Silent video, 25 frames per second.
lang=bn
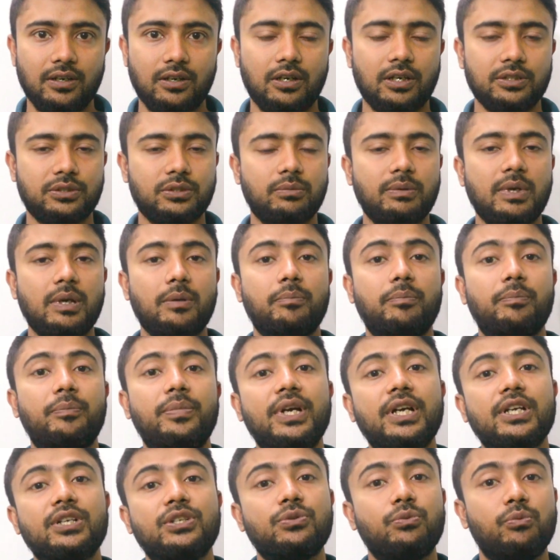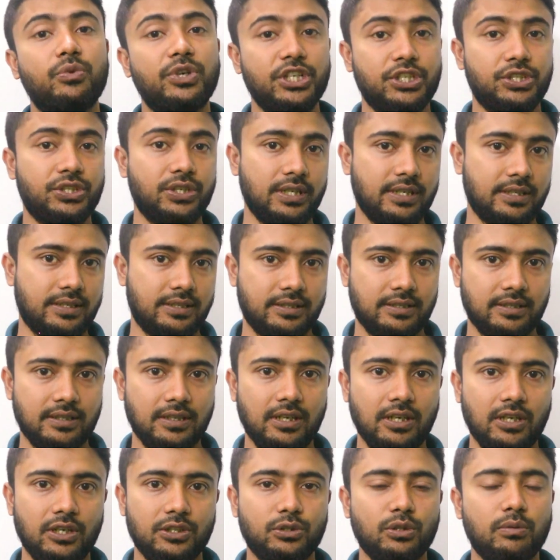অথবা বেস্ট উইশেস
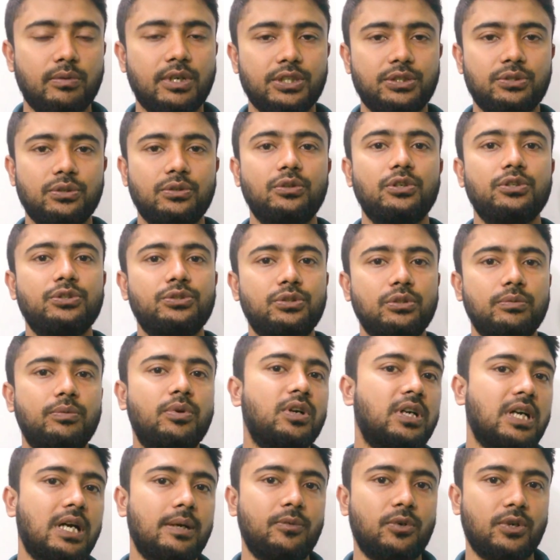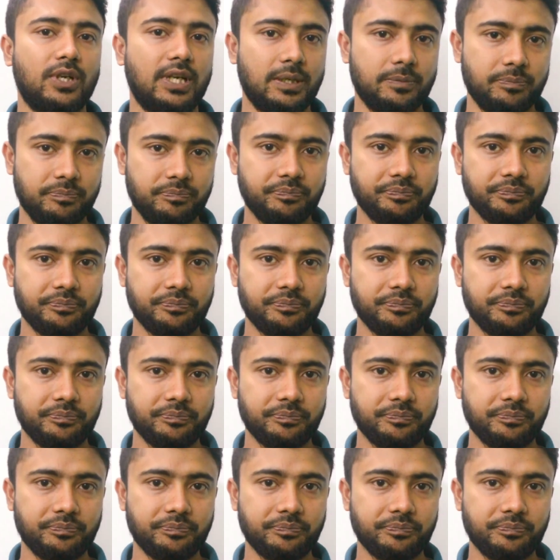তোমার জন্য শুভকামনা